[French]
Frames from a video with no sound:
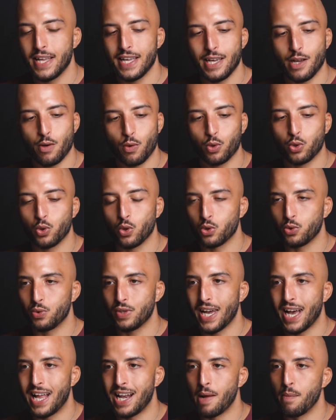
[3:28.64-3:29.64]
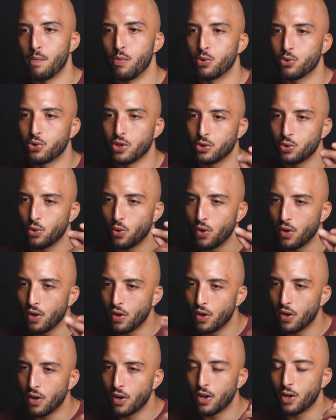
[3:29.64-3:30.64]
Et aujourd'hui, elle a besoin de,
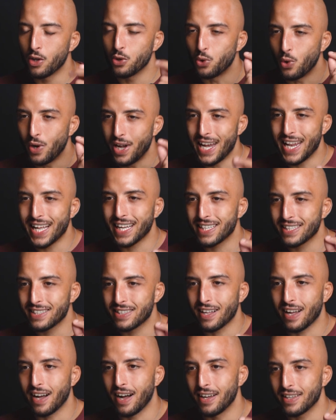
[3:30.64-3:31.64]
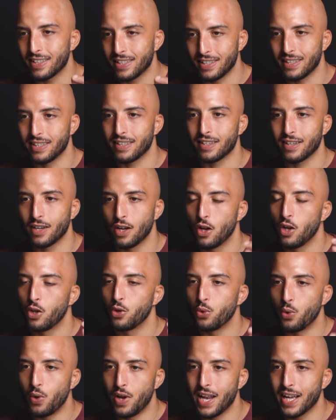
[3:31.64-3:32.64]
de l'extra kick,
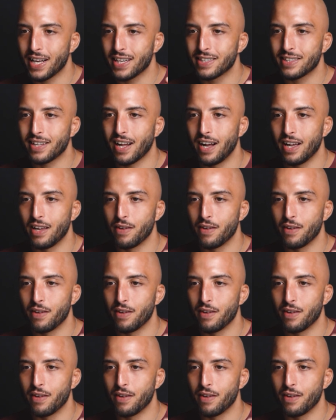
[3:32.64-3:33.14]
de l'extra